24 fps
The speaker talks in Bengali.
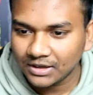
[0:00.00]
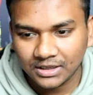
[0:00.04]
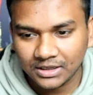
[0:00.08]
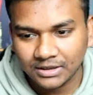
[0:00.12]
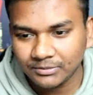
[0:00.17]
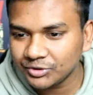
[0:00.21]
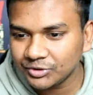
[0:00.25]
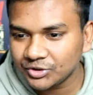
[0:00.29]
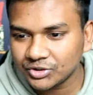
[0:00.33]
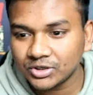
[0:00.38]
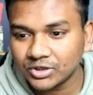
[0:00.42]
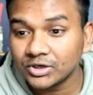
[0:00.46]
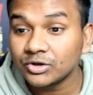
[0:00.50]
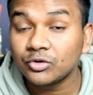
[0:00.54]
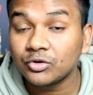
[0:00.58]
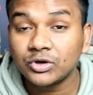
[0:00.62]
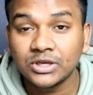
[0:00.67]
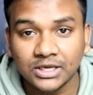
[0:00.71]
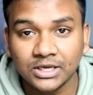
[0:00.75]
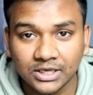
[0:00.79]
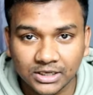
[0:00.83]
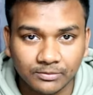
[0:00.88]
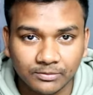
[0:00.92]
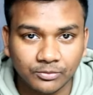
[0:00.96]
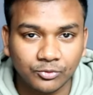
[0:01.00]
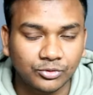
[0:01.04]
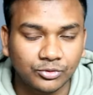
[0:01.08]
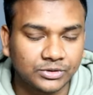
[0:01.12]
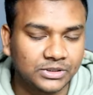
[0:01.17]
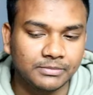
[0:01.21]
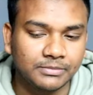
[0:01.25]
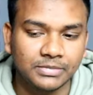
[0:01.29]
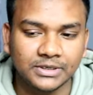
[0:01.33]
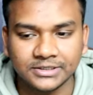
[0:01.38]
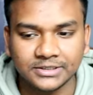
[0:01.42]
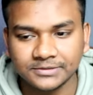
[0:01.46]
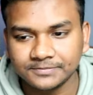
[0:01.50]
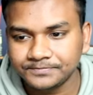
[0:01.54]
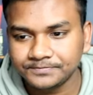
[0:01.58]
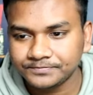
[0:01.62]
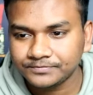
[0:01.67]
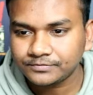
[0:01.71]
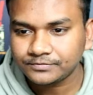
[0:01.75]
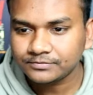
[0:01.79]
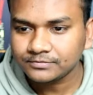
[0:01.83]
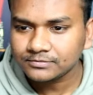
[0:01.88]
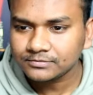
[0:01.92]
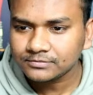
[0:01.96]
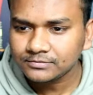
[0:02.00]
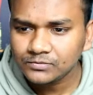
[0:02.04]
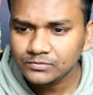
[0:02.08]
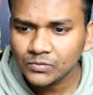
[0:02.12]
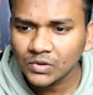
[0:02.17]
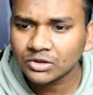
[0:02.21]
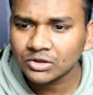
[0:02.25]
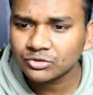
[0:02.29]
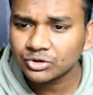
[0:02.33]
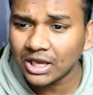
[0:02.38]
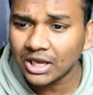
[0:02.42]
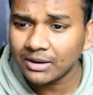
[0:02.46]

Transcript: এই বিষয়টা অনেক হেল্প করতে পারে তো